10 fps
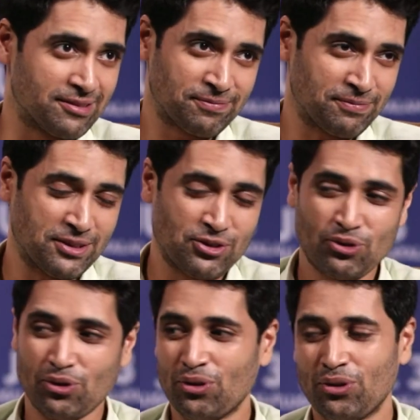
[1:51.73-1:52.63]
అవును
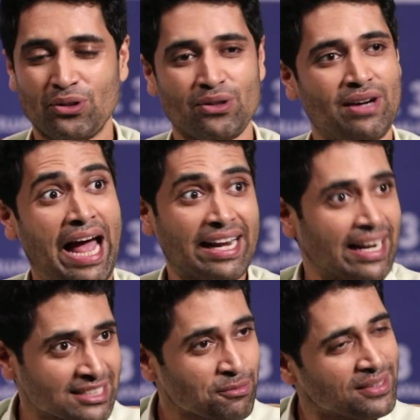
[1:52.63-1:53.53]
సో ఆయన నచ్చపోతే